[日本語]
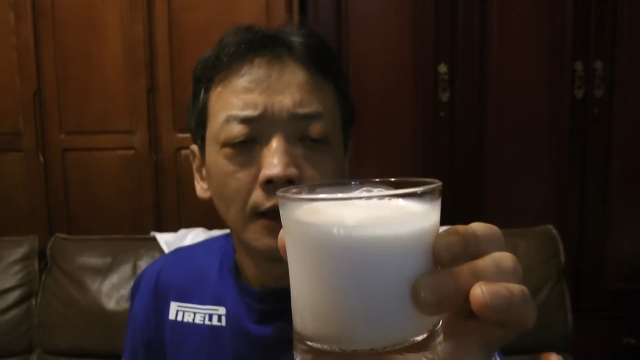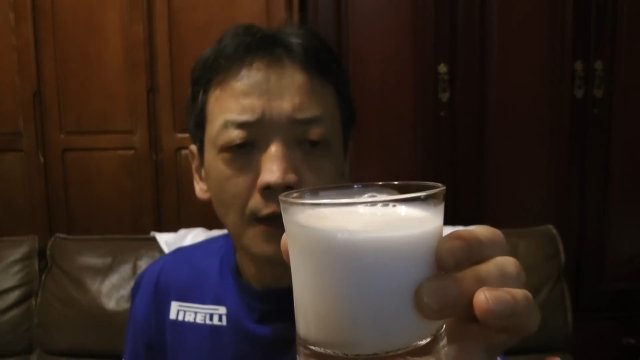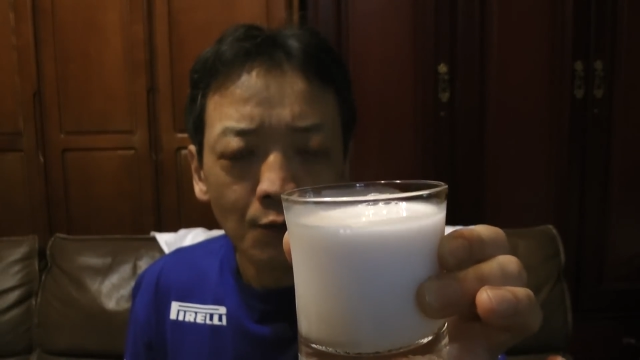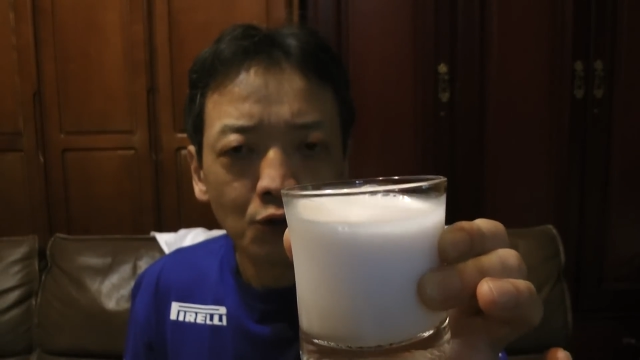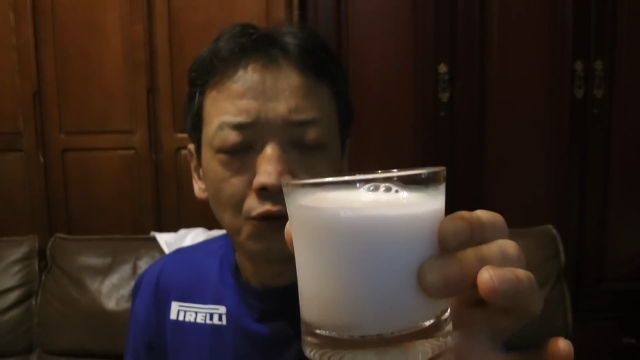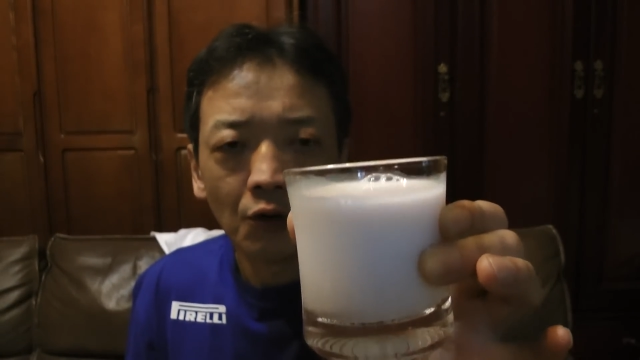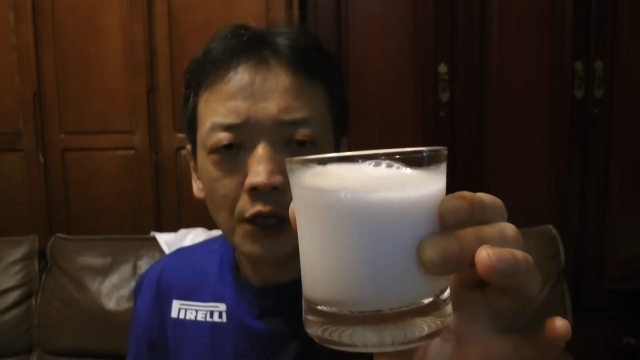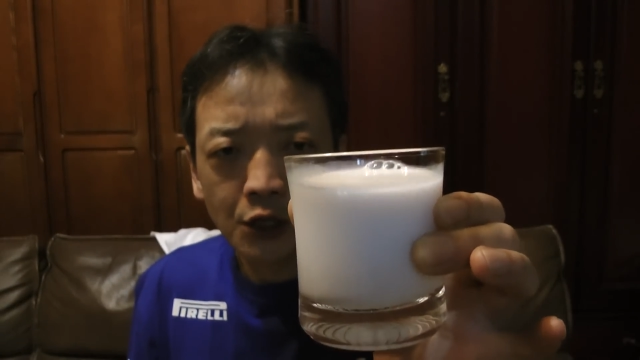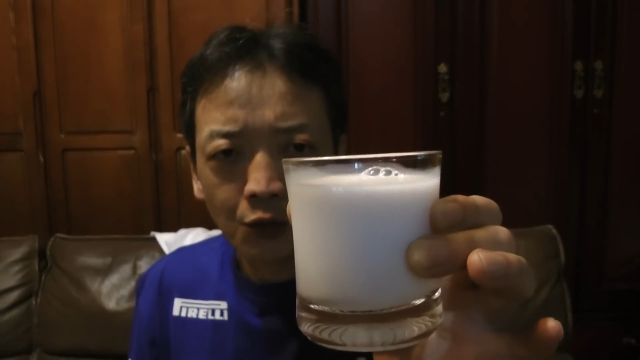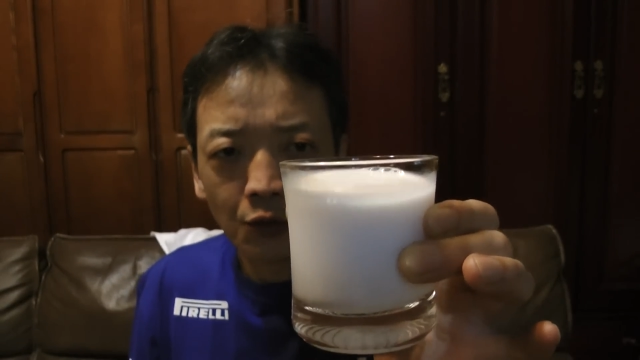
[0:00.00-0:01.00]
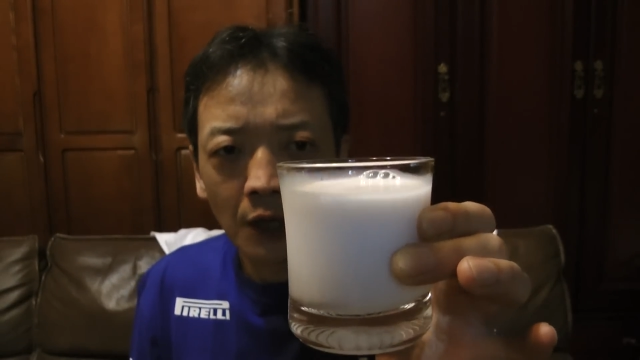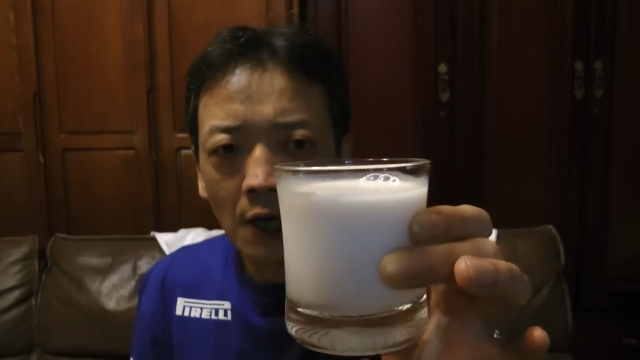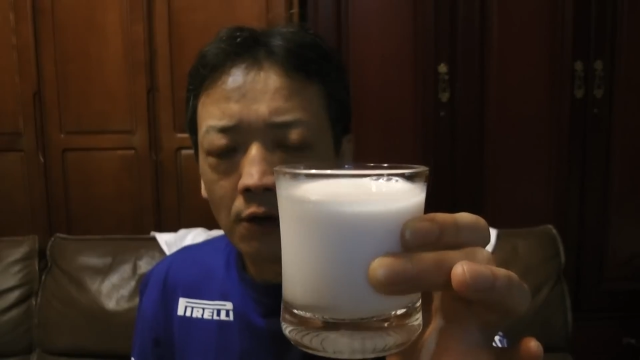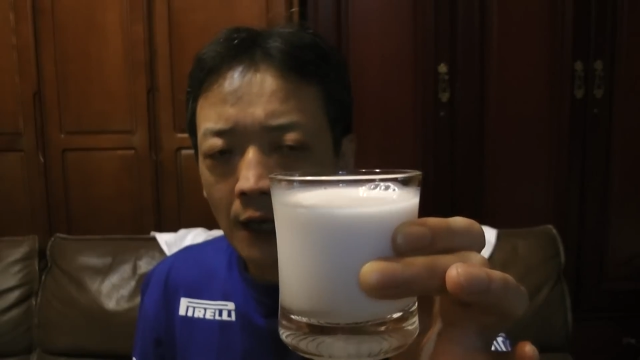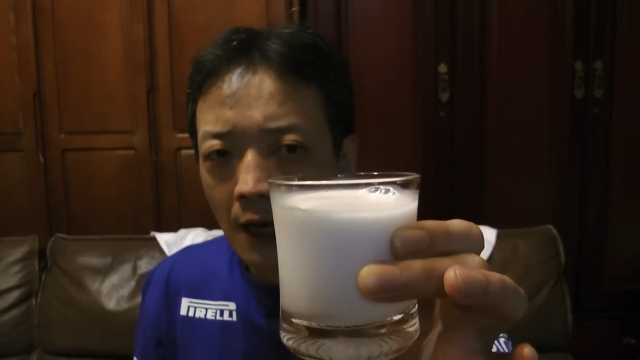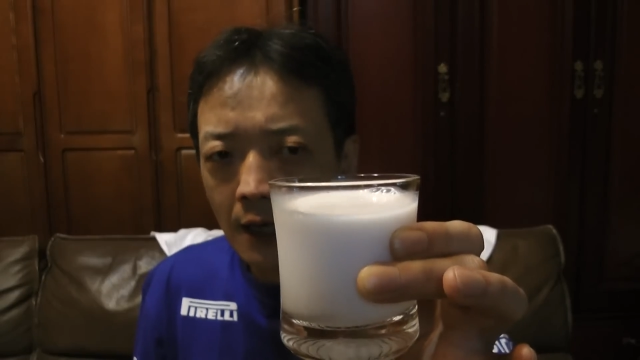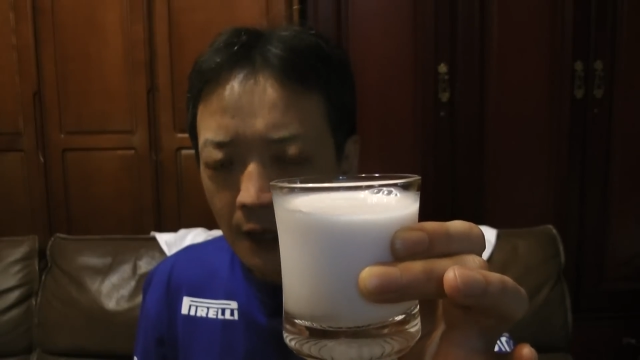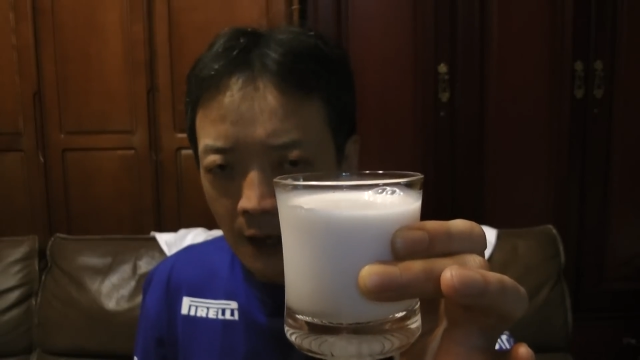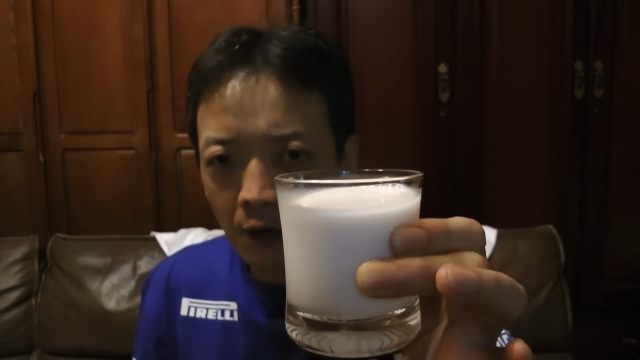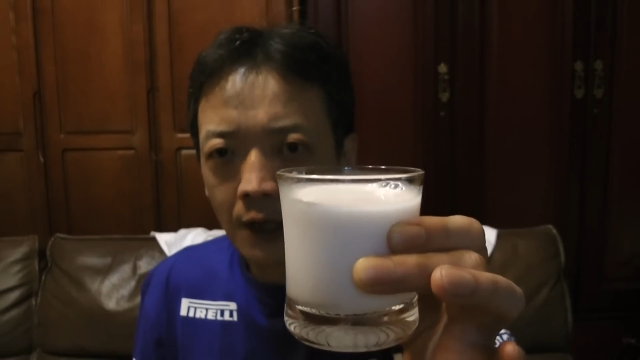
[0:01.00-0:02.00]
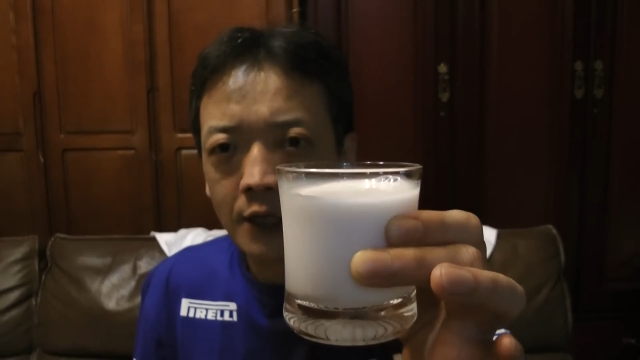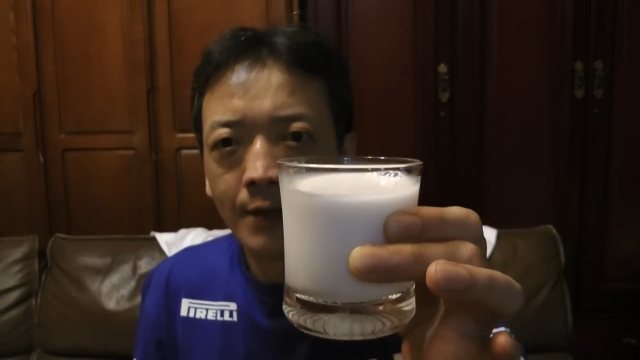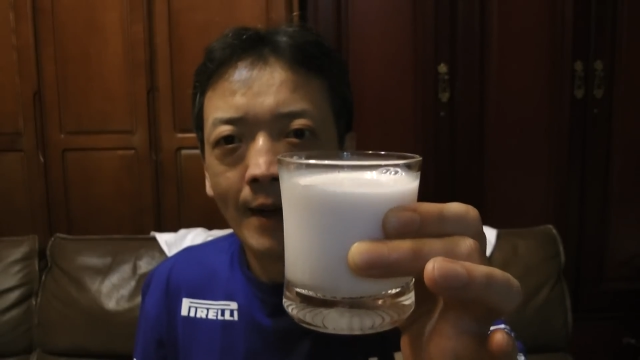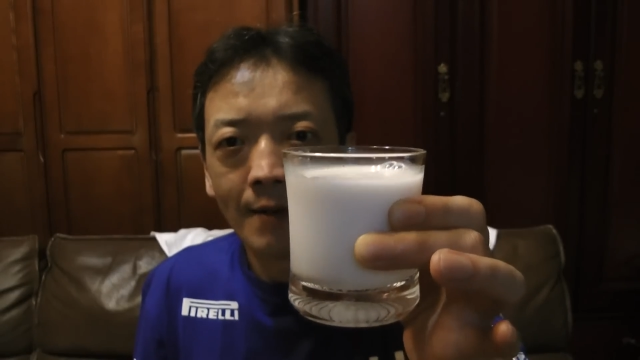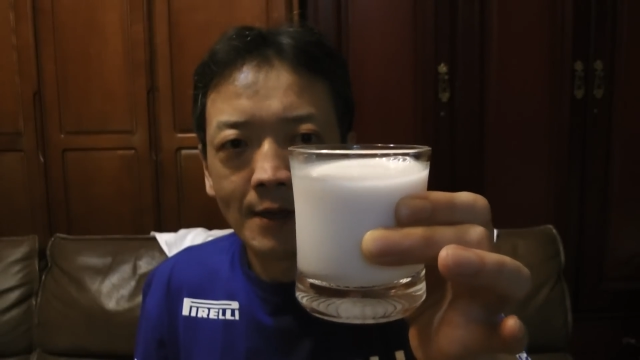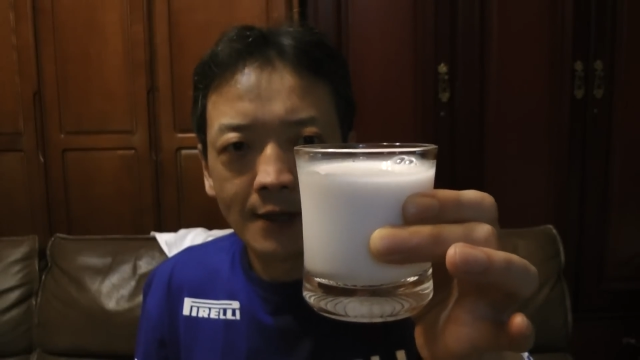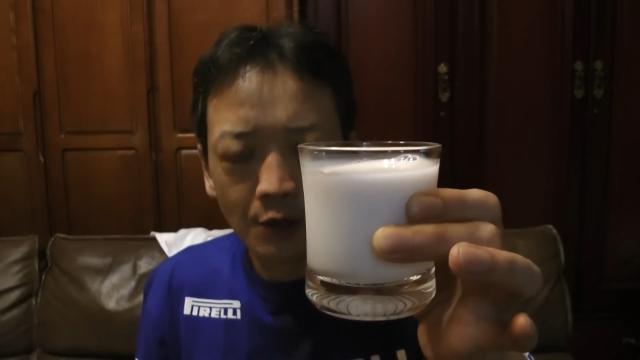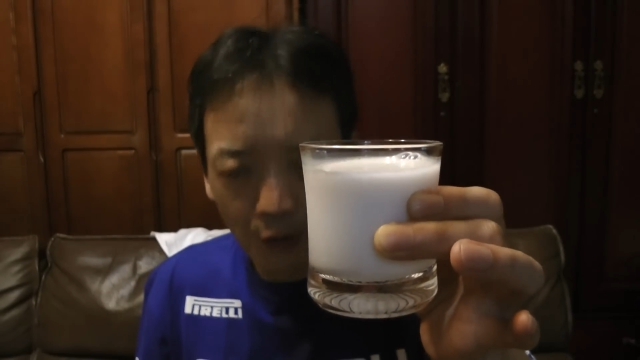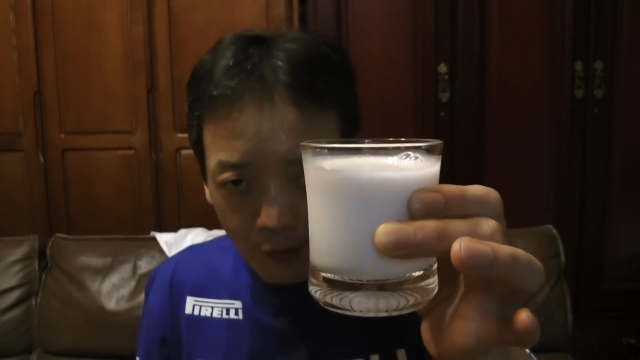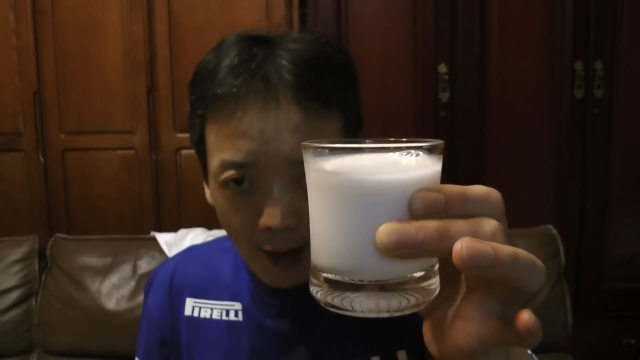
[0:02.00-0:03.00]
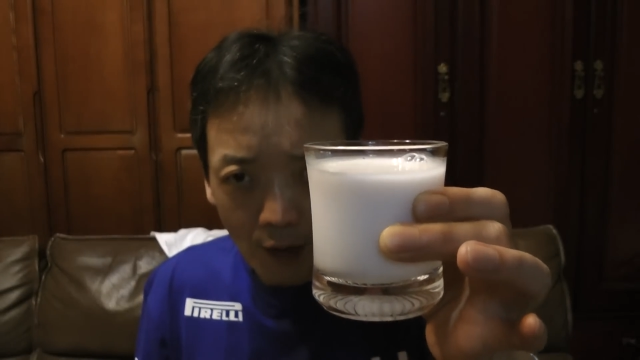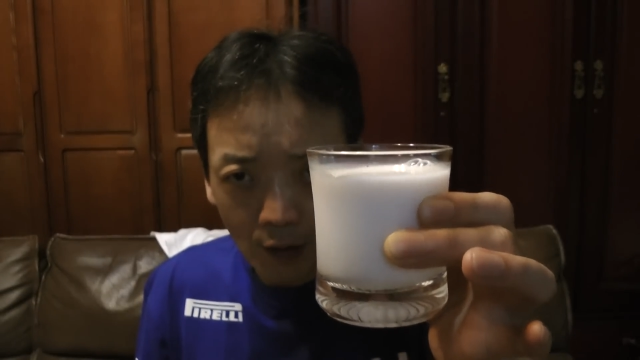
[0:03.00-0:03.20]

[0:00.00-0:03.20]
でもすごいイチゴの香りがいい香りがしてまいりますねそれでは